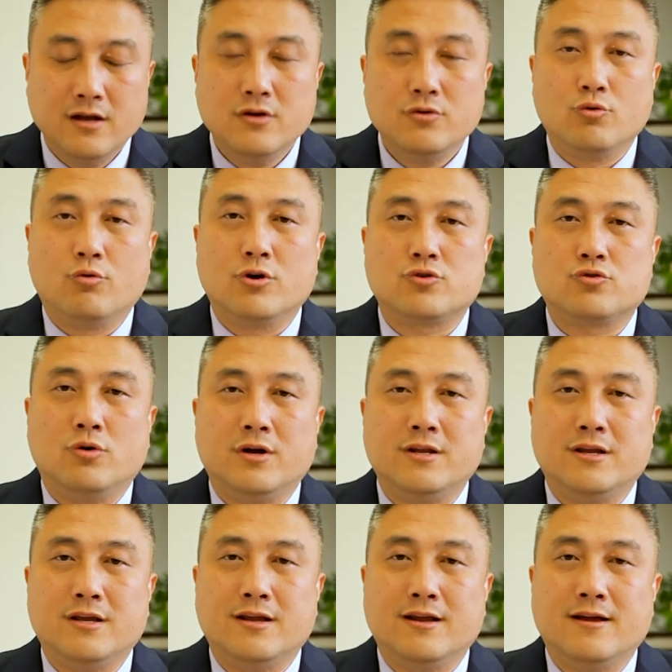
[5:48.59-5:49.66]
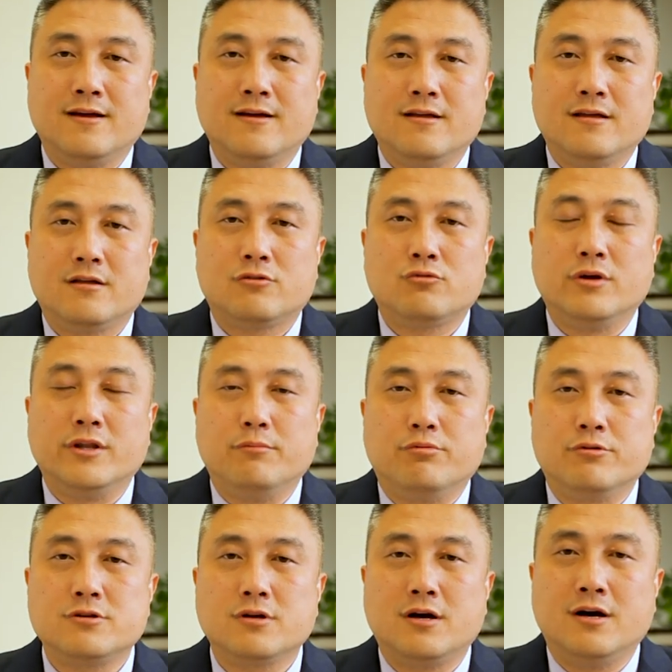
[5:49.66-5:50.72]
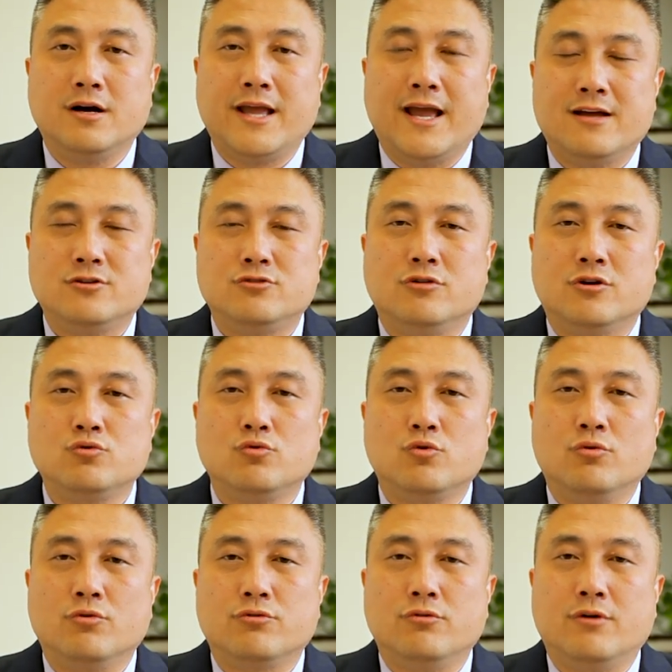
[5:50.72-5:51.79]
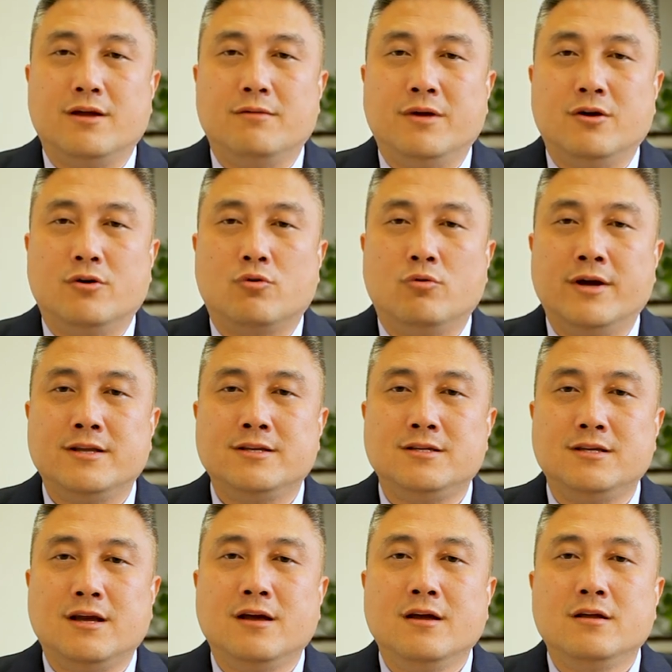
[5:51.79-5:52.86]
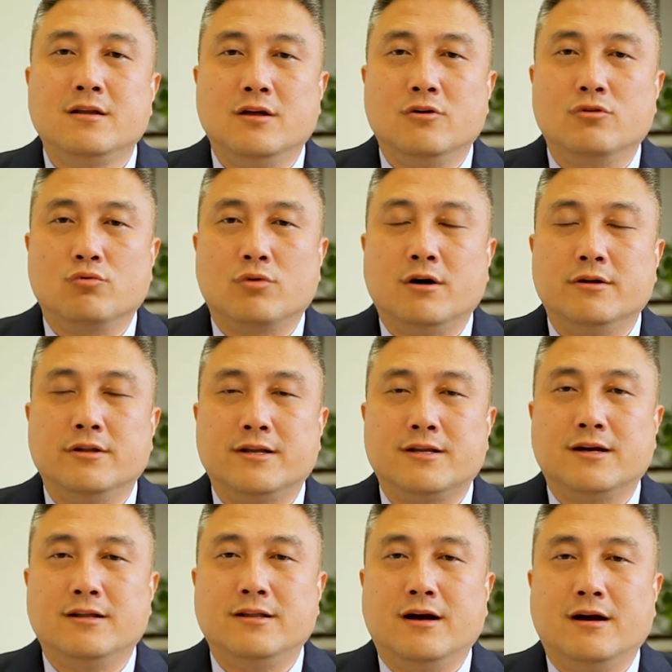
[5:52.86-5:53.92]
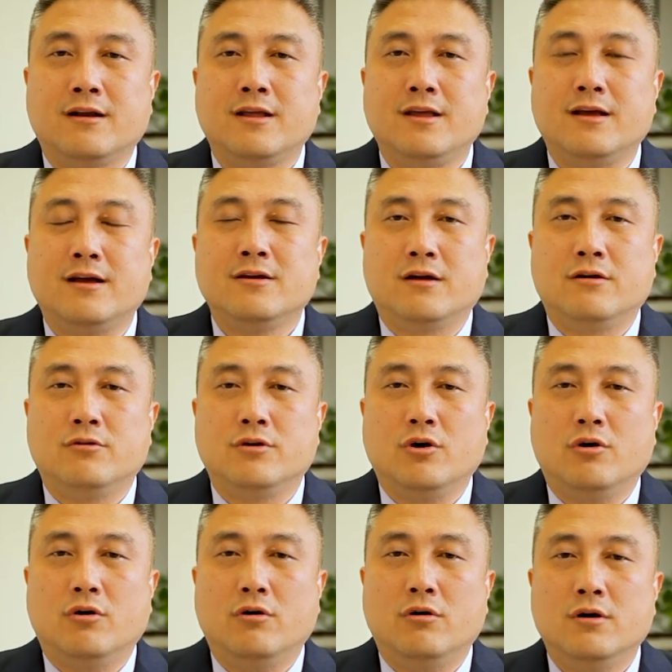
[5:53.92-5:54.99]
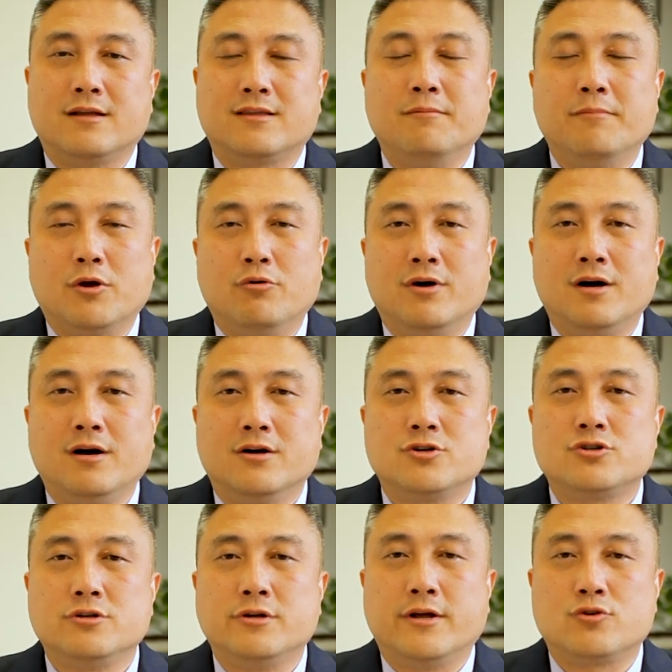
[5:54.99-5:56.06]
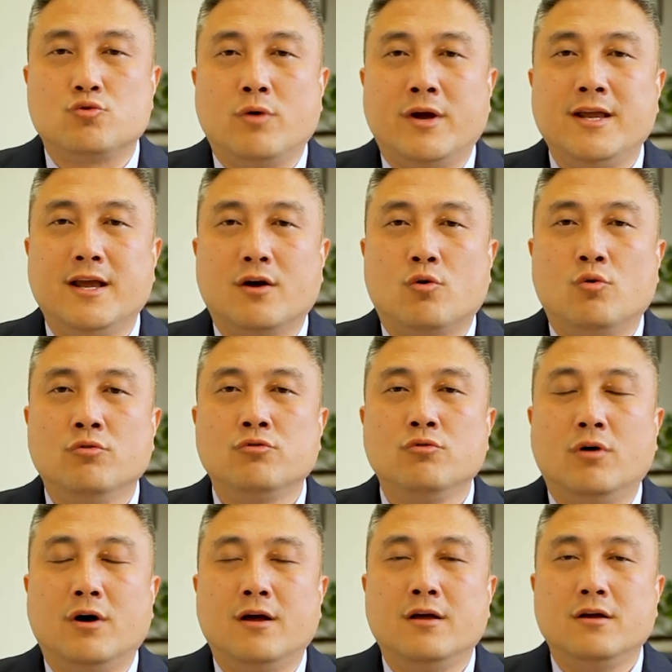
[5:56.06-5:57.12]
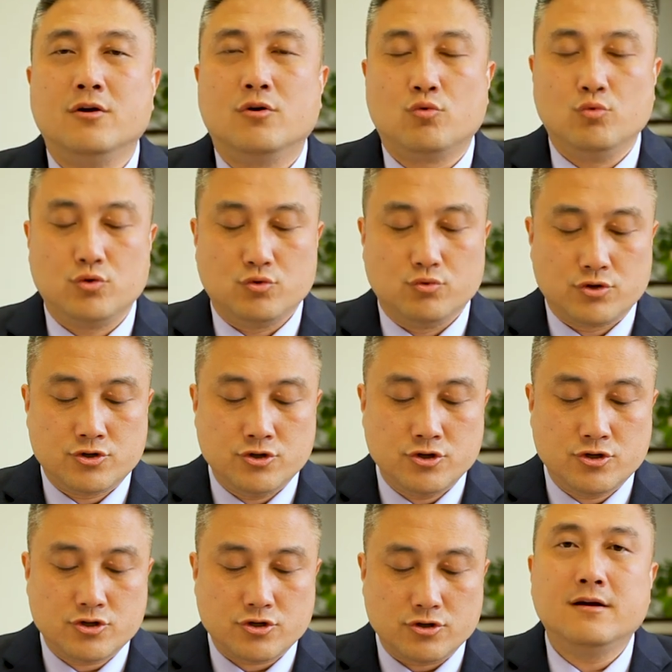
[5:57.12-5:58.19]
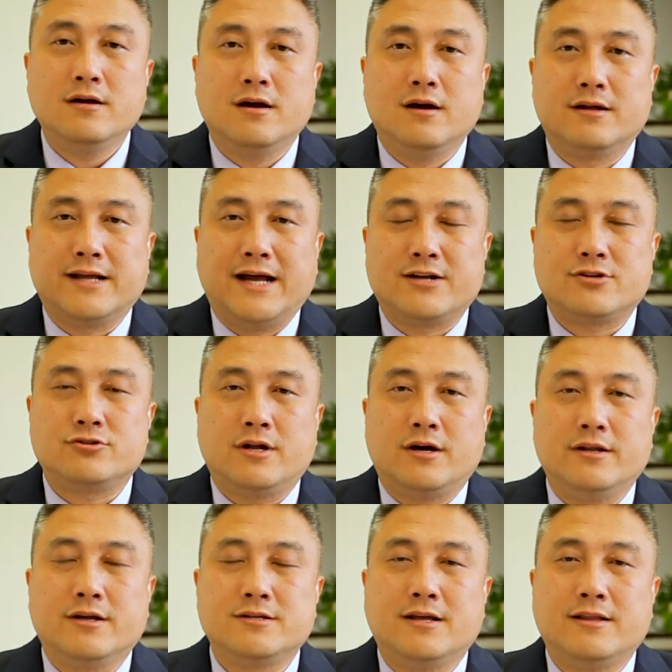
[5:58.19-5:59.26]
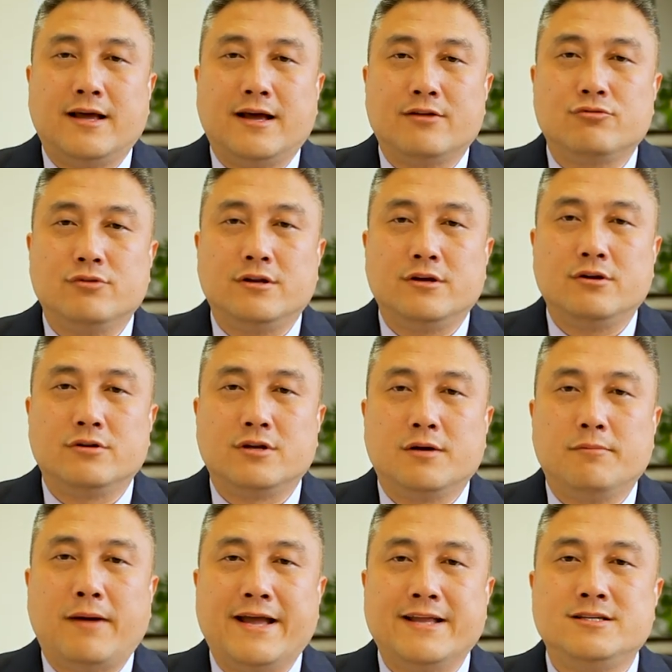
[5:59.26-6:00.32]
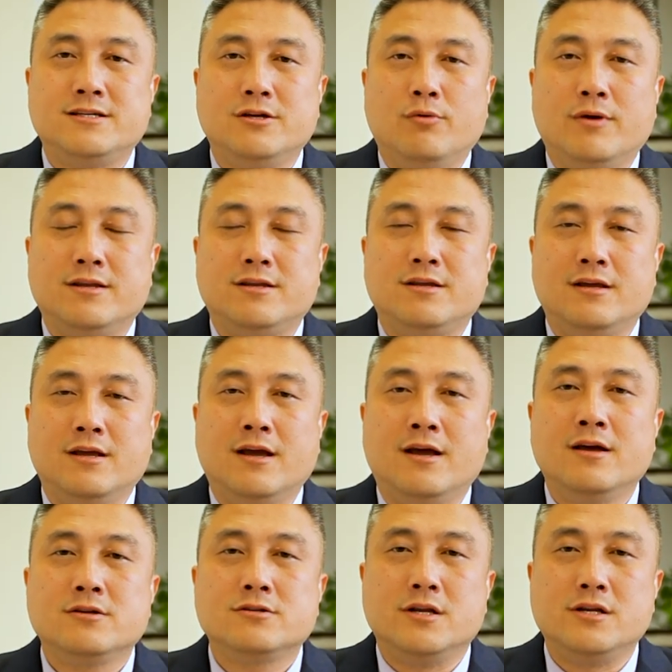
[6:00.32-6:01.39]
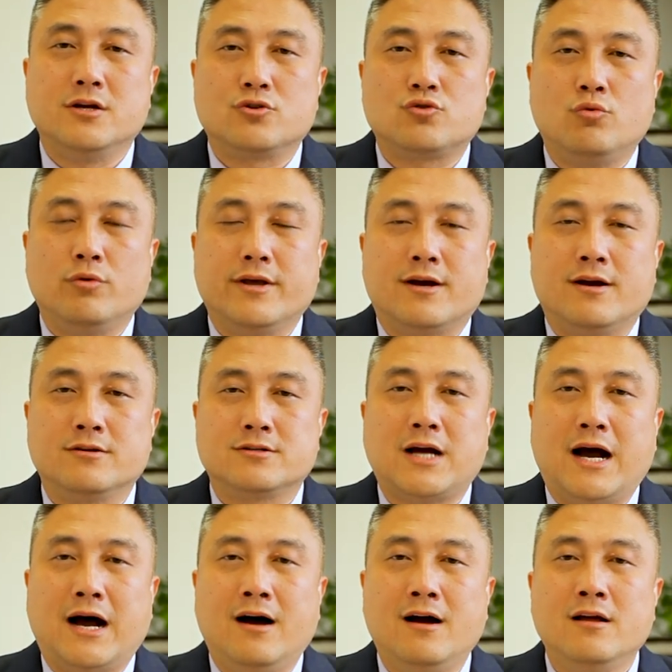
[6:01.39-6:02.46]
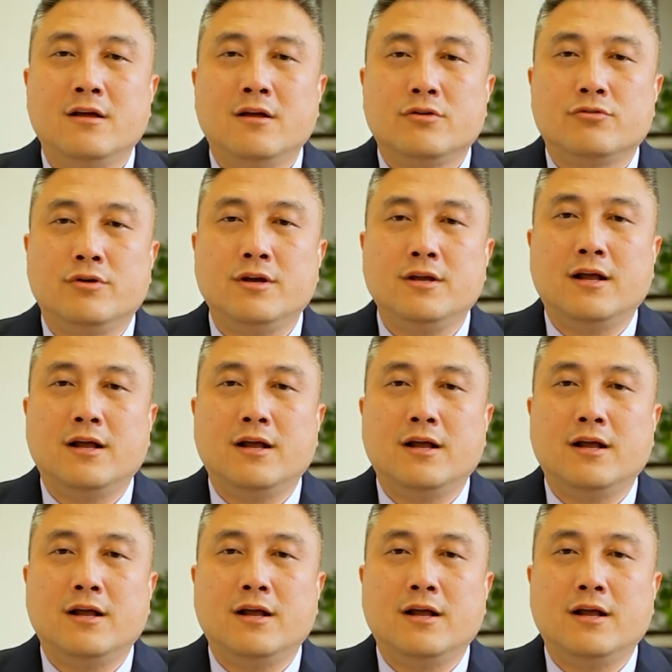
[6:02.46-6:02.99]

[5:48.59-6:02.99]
如果说你做的不是科研学术工作也没有关系，你有足够的这个能力，能够有在美国合适的专业工作，有雇主支持。啊，大家知道呢，现在随着有这个排期问题，申请处理更长，所以